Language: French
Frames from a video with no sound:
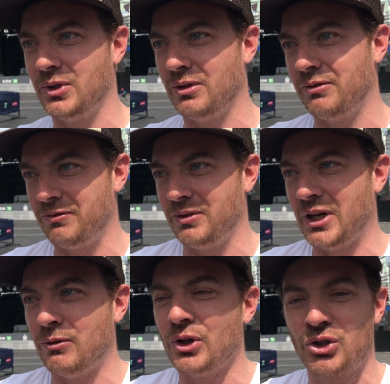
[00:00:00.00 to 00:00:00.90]

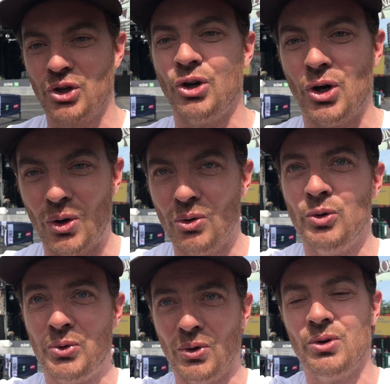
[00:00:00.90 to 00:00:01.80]
de, ce
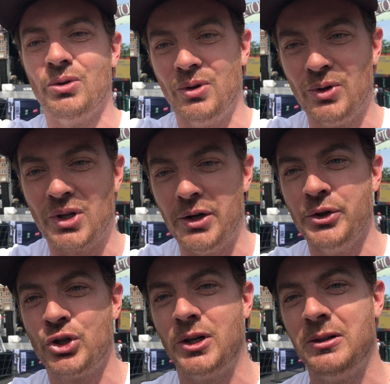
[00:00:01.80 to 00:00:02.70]
rôle pour
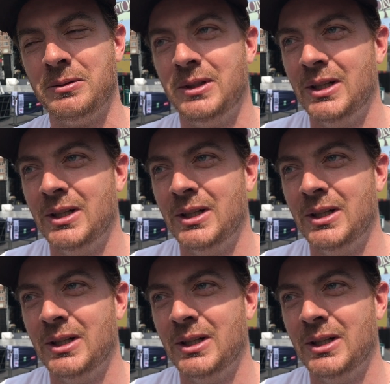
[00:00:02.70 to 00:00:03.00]
autant de gens.